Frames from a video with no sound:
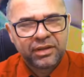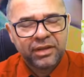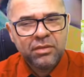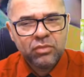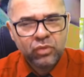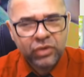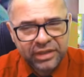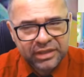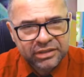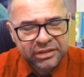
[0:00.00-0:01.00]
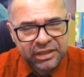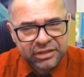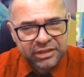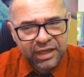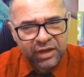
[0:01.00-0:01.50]
E muita
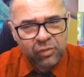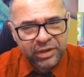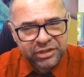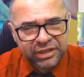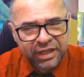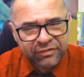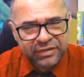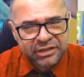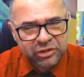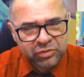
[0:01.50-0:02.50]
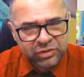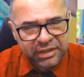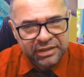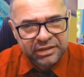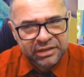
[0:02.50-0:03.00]
gente realmente teve essas
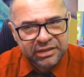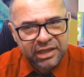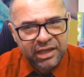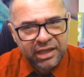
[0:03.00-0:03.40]
mudanças.